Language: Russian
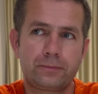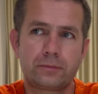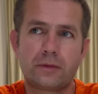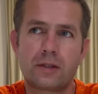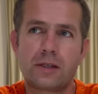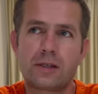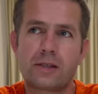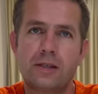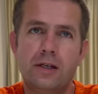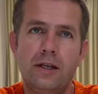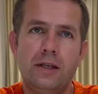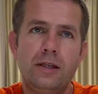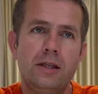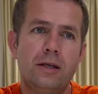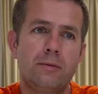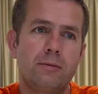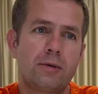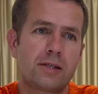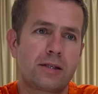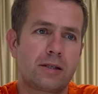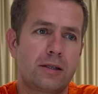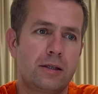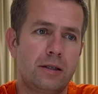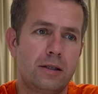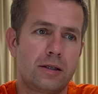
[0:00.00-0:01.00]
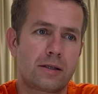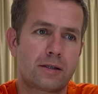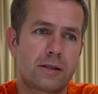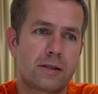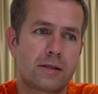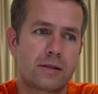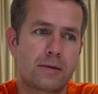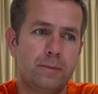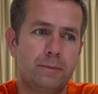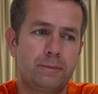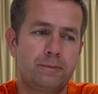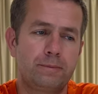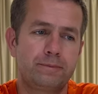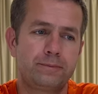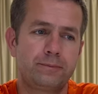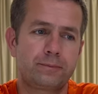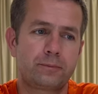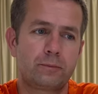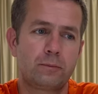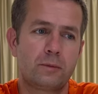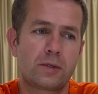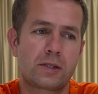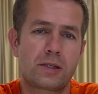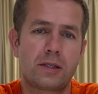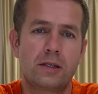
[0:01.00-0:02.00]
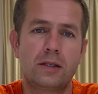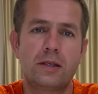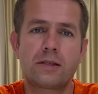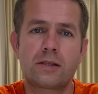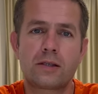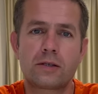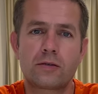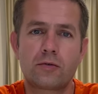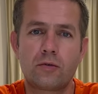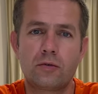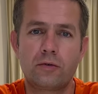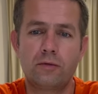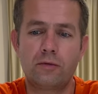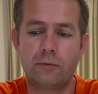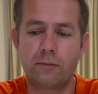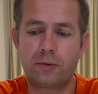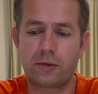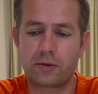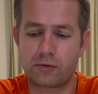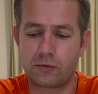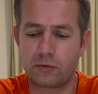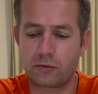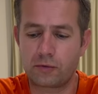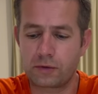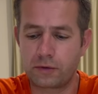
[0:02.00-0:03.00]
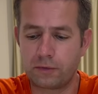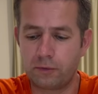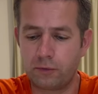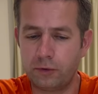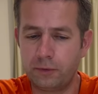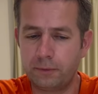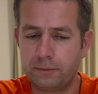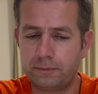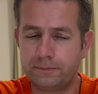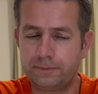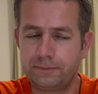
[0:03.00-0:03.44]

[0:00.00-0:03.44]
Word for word: Средняя маслянистость. Маслянистость у него присутствует.